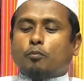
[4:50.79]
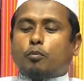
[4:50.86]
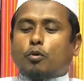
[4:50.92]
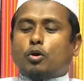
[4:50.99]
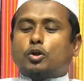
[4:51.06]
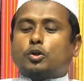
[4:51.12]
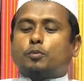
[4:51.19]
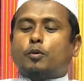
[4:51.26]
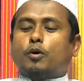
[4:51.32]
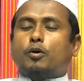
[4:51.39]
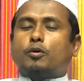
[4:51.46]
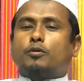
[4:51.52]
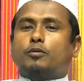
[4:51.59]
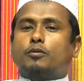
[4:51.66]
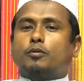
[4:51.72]
পরস্পর
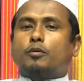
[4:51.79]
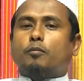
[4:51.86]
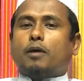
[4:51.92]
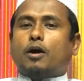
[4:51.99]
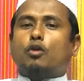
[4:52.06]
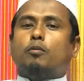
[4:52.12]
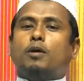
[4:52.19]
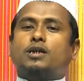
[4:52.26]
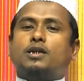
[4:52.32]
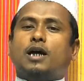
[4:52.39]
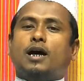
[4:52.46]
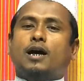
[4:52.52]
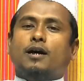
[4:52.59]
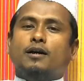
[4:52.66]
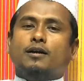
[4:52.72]
ভালোবাসা
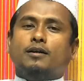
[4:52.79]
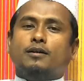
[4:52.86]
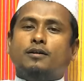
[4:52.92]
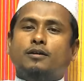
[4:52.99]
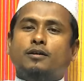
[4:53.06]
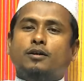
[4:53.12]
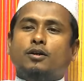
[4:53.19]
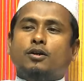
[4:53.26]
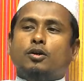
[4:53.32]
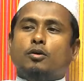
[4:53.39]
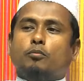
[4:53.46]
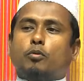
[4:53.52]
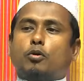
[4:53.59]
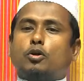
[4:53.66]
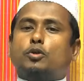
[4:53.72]

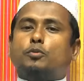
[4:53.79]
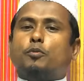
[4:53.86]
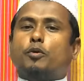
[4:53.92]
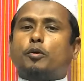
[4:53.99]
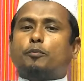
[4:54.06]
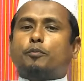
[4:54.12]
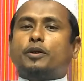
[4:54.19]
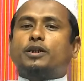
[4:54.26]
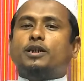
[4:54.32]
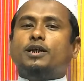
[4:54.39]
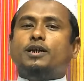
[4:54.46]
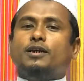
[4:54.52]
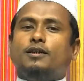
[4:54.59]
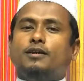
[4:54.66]
পরস্পর প্রীতি